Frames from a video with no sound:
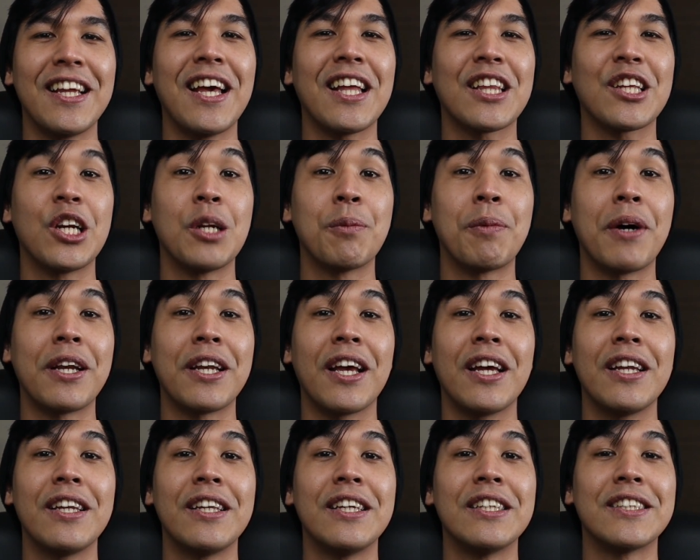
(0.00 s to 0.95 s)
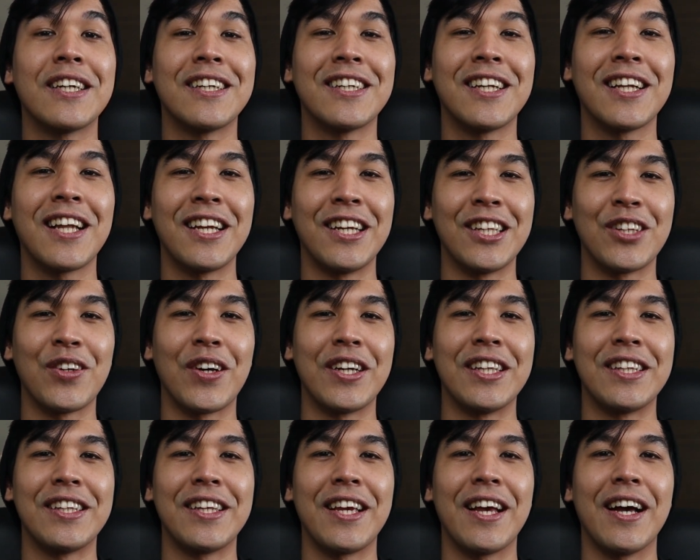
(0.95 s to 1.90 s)
lihat ke depannya di channel Adito
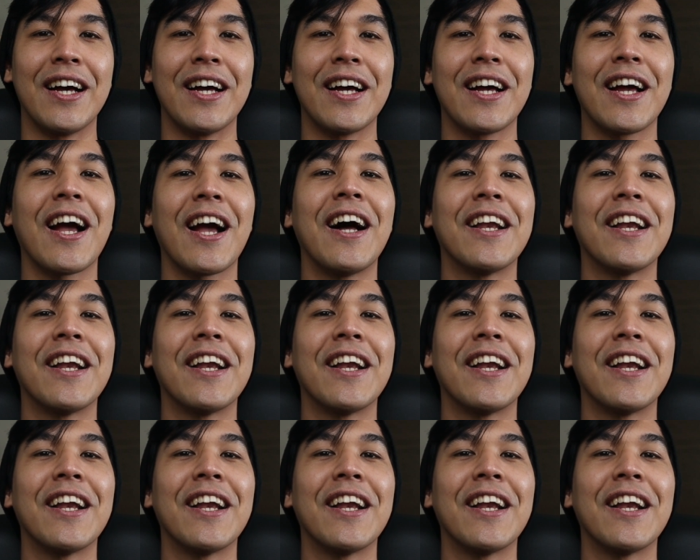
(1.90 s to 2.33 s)
Aditya.